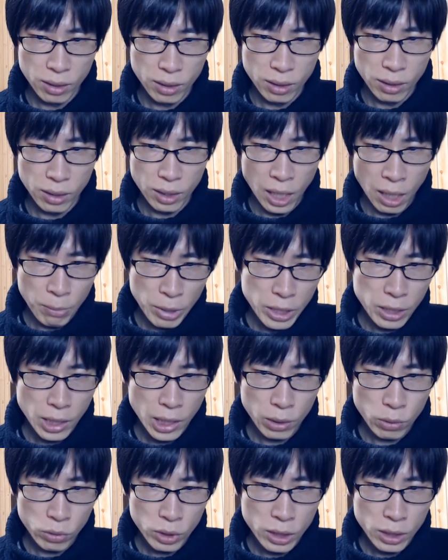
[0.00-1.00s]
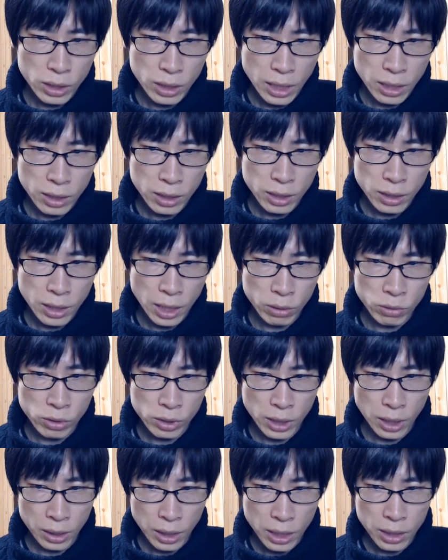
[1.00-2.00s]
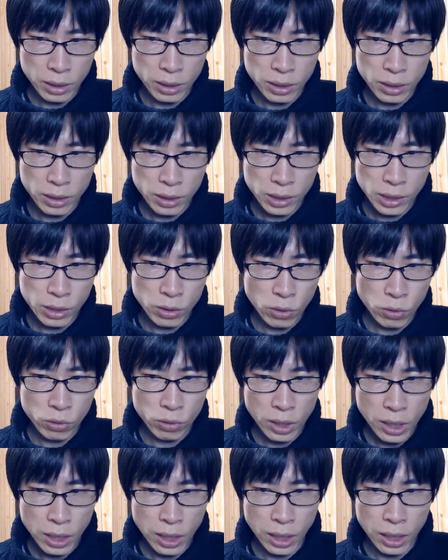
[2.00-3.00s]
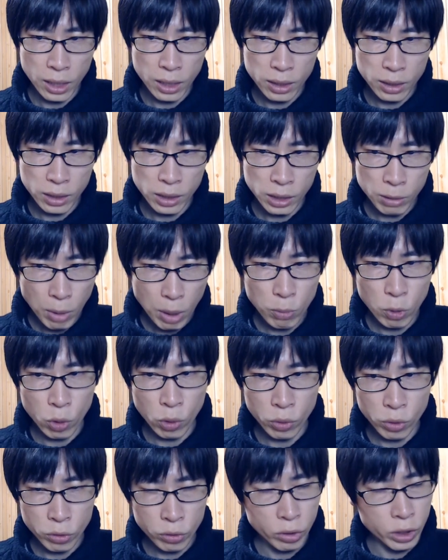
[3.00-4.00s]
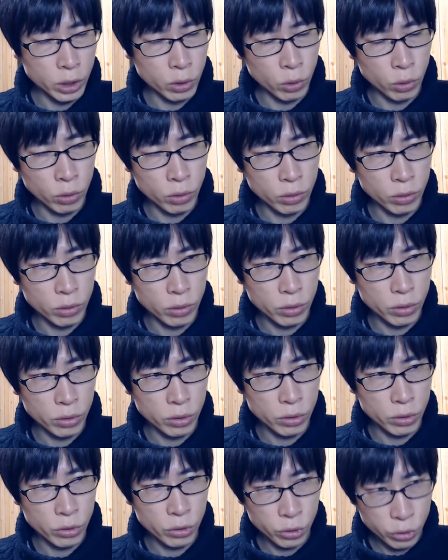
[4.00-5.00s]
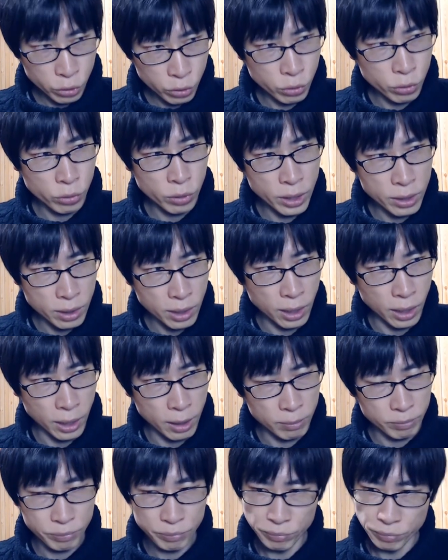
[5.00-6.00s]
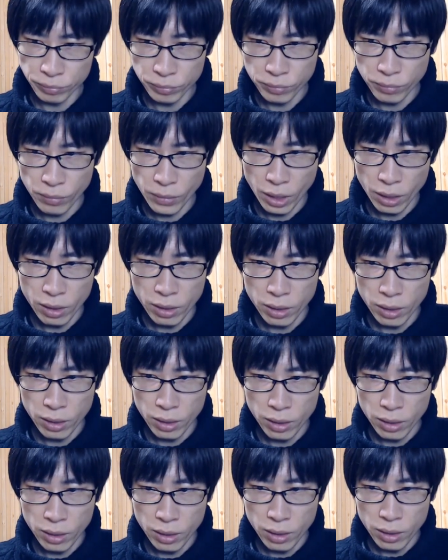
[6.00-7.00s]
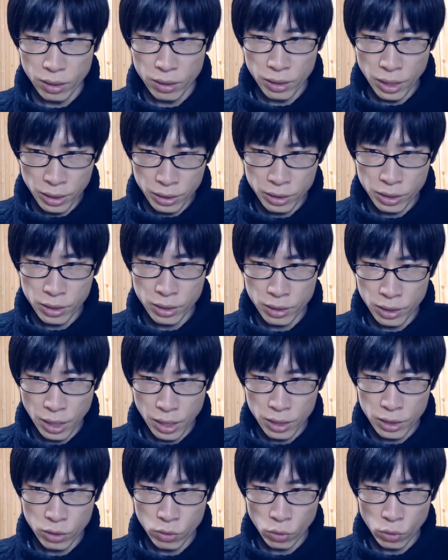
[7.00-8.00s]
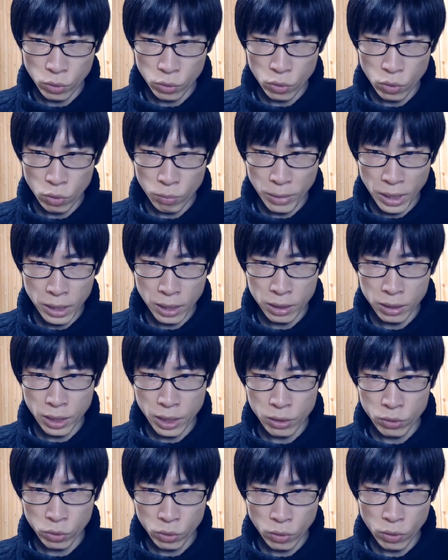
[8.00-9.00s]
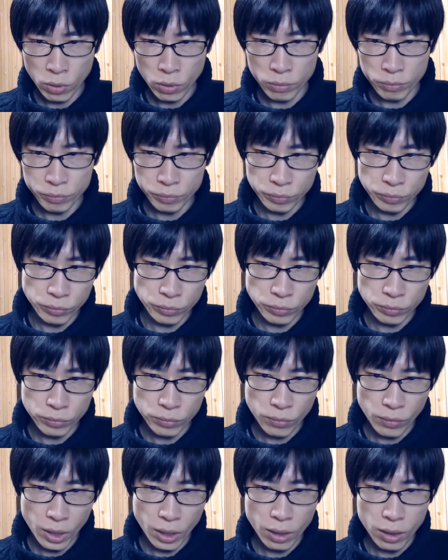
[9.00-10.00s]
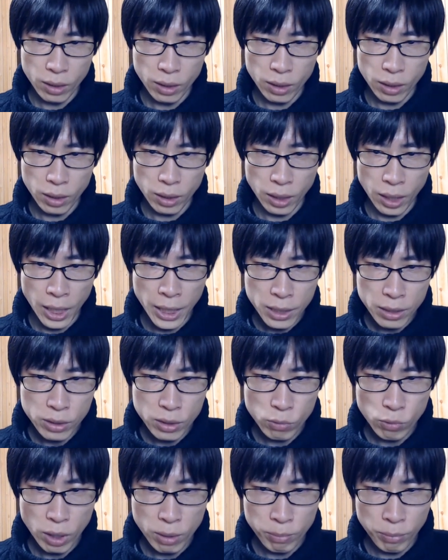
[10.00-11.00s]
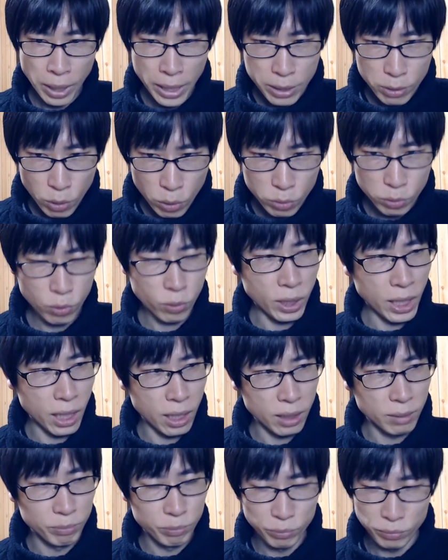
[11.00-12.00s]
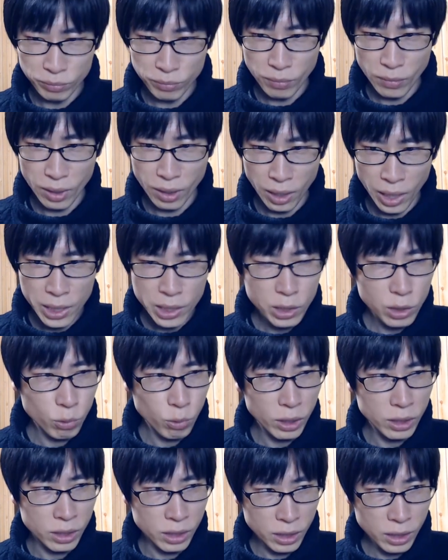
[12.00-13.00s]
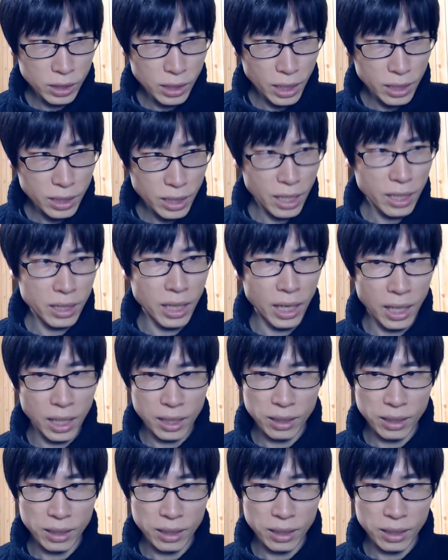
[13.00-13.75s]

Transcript: アメリカの言いなりになるしかない貴族らが今もこの国の支柱ですから。歴史政治のことを学んでいくと、あいつは売国奴だ。あいつは CIA だ。